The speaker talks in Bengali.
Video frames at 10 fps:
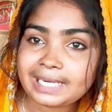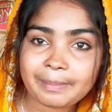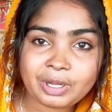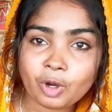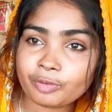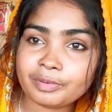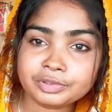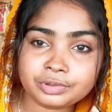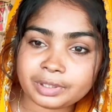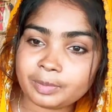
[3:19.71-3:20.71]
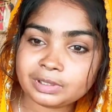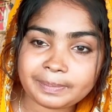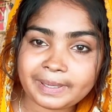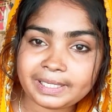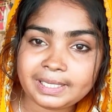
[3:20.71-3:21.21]
এটা আমি গর্ববোধ করে
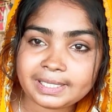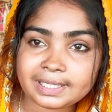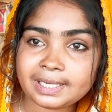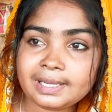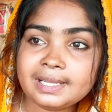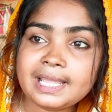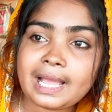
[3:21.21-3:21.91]
বলতে পারি এটা না